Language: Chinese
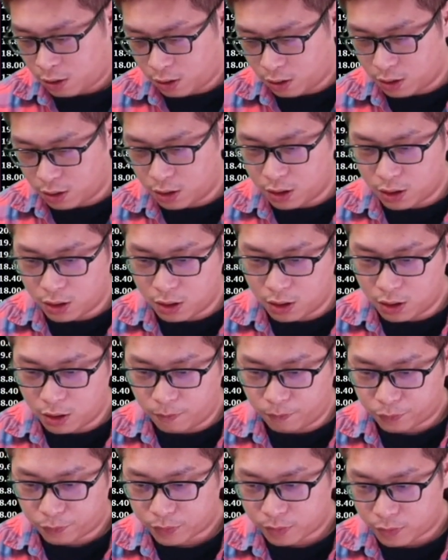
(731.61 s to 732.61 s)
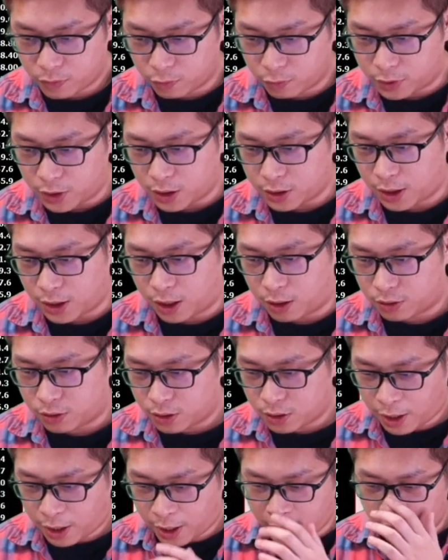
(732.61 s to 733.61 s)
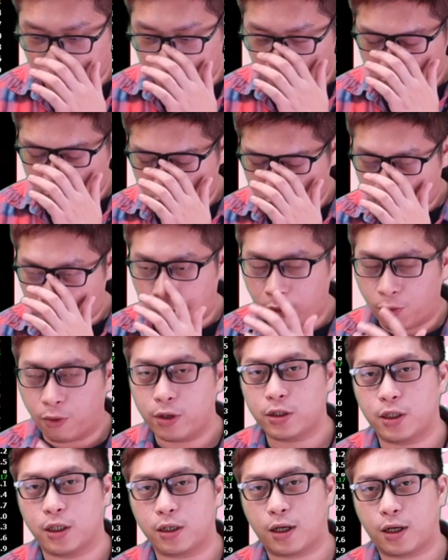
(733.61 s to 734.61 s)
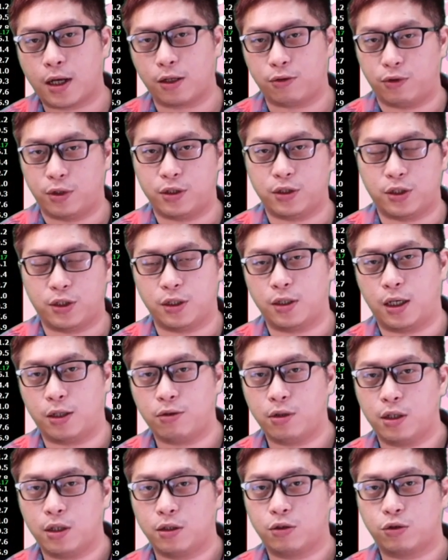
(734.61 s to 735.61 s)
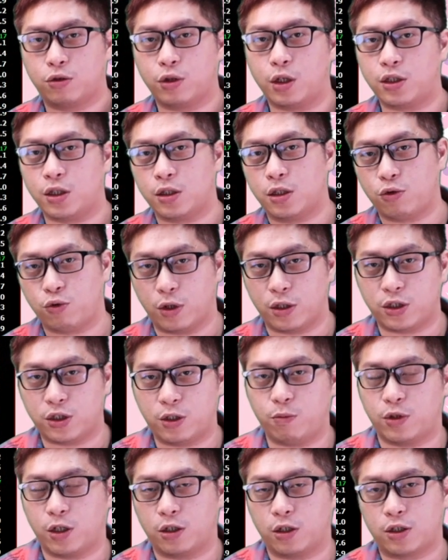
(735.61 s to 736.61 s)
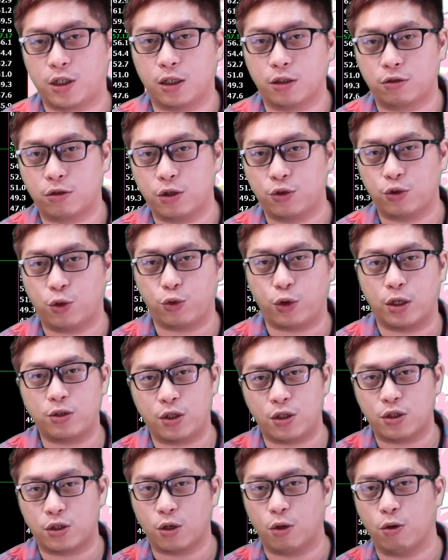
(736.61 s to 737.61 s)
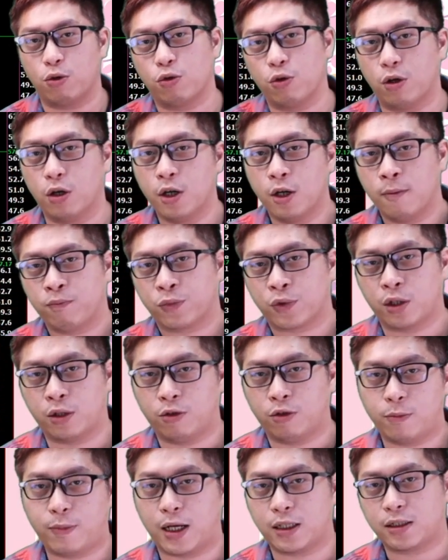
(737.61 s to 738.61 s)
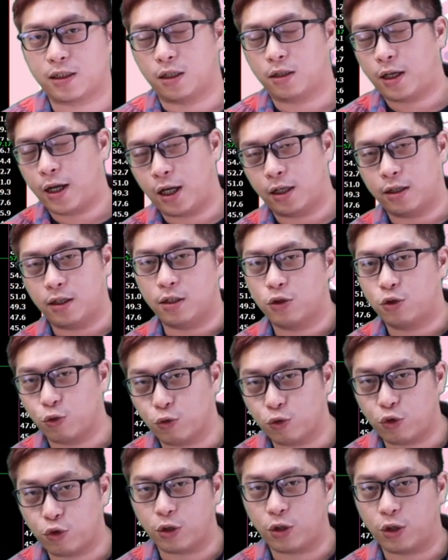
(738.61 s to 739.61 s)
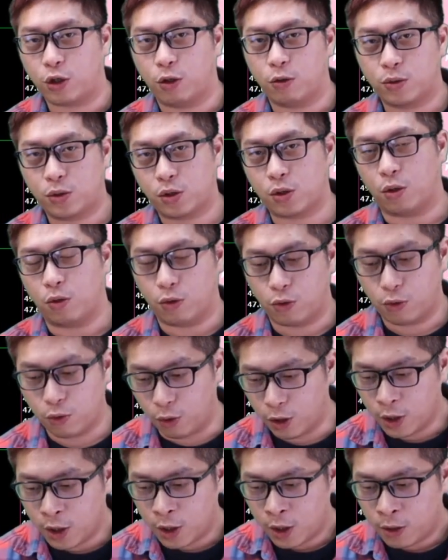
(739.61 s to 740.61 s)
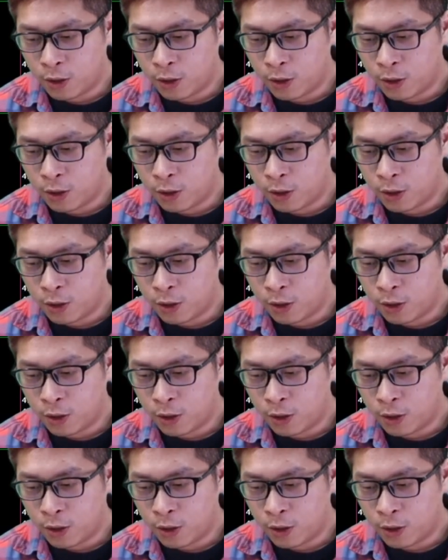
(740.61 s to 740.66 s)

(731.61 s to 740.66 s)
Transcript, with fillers: 呃，我这样讲啊，就是太阳能的话，我会先看元金啦，因为最近是元金比较强，所以说元金走弱可能会把整个太阳能族群都走弱。